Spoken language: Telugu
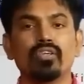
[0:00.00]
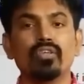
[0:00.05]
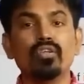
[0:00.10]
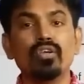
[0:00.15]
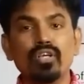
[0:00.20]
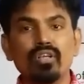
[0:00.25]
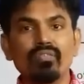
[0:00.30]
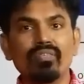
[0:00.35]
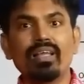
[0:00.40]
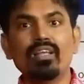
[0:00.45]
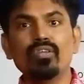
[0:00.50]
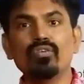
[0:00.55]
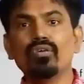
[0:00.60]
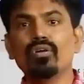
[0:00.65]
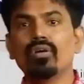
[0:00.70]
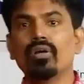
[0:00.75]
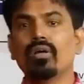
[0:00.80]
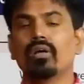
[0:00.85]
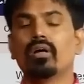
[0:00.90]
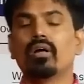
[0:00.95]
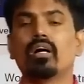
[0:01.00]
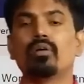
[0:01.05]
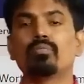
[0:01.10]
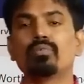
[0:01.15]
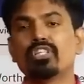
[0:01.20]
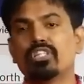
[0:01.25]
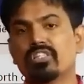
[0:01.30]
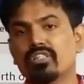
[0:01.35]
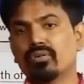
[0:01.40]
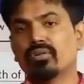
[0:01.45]
యూనిట్ వాల్యూ
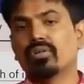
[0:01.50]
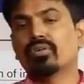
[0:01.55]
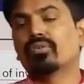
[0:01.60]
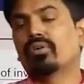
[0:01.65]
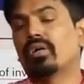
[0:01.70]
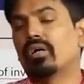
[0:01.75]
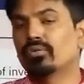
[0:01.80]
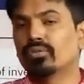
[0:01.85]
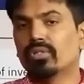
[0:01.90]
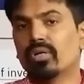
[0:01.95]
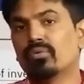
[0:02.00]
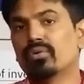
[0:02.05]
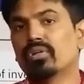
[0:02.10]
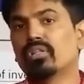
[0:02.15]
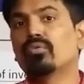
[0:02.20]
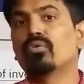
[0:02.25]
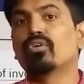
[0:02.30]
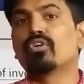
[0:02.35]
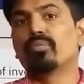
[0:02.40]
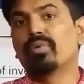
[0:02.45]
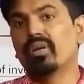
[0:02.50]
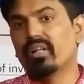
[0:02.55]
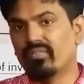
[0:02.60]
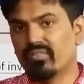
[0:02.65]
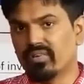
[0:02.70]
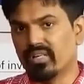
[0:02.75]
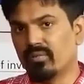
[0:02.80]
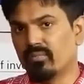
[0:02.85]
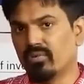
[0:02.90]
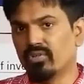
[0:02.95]
అప్రిషియేషన్ అవుతా అవుతూ ఉంటుంది ఓవర్ పీరియడ్
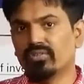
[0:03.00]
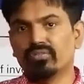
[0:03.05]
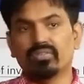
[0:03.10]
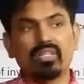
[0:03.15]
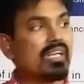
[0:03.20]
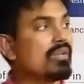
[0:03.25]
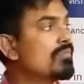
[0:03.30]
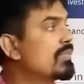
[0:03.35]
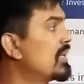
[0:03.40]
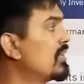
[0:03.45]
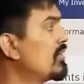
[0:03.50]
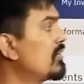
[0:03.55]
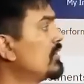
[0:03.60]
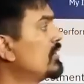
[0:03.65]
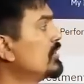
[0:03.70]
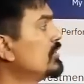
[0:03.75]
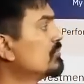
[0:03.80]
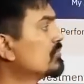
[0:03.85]
ఆఫ్ టైంలో దాన్ని మనం